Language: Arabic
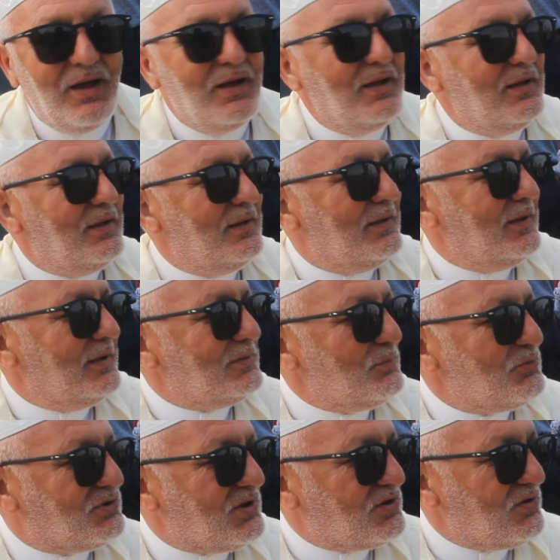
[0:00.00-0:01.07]
هذا آه،
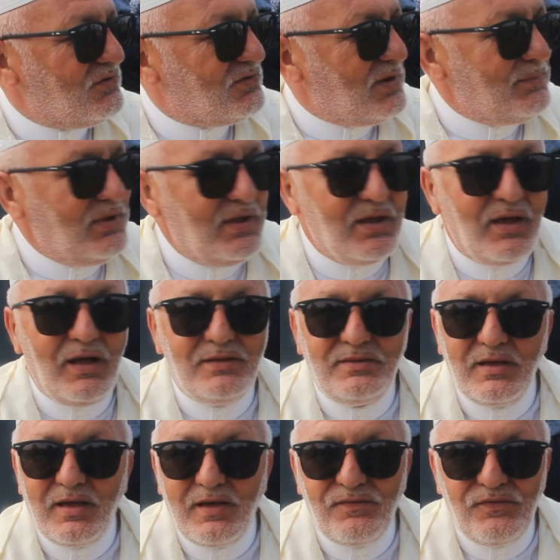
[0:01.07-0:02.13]
المستشفى الجامعي غادي
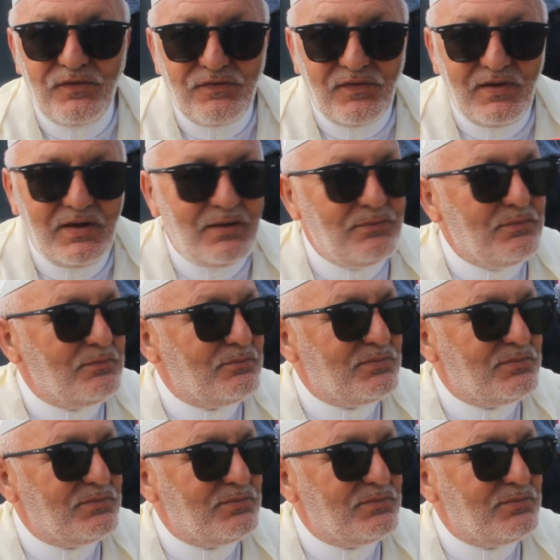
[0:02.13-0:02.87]
يخفف على